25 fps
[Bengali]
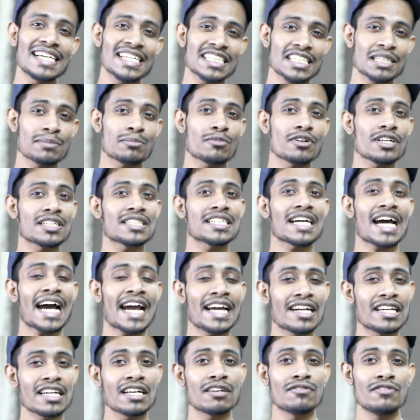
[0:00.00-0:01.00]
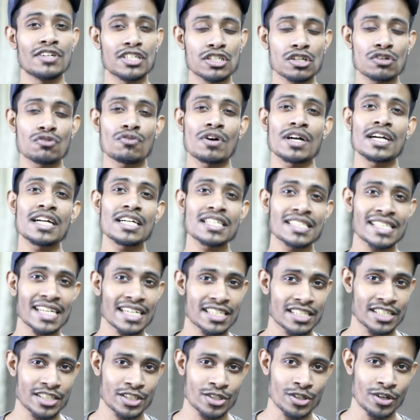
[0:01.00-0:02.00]
নিয়ে এসে পড়েছে আইটেল ভিশন ওয়ানের
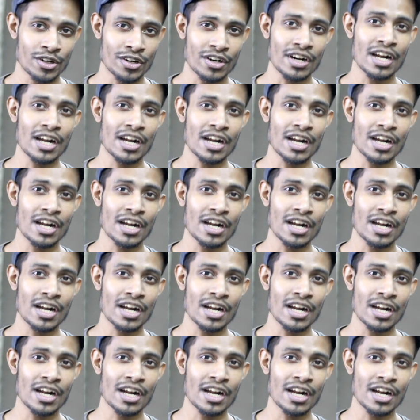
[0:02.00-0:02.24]
সাকসেসর